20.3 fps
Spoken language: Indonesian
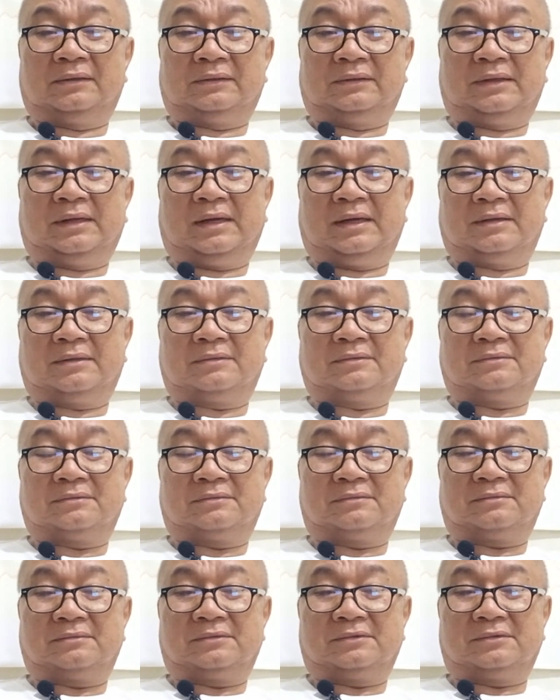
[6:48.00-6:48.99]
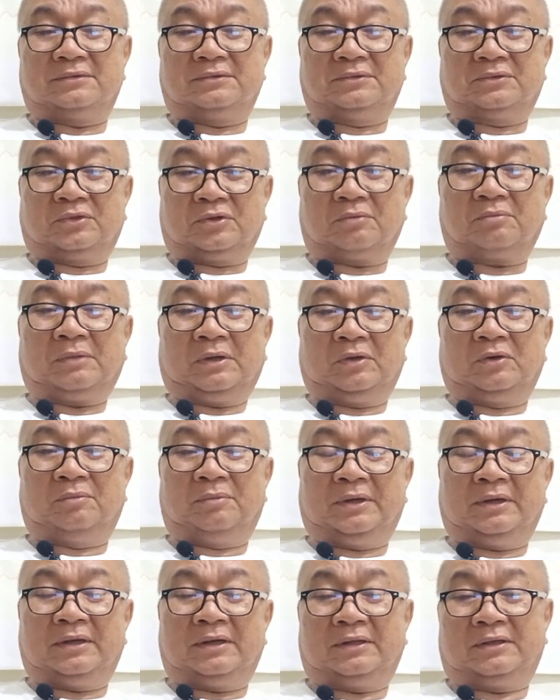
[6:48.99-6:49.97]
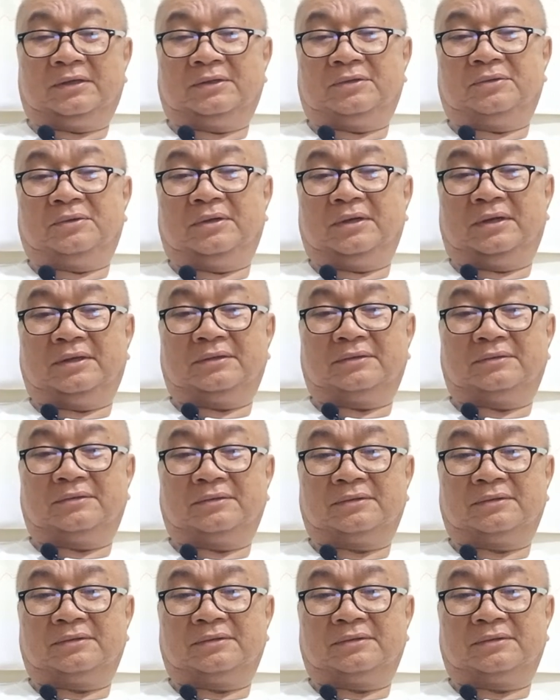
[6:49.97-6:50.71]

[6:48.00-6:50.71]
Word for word: dan untuk makluman kita juga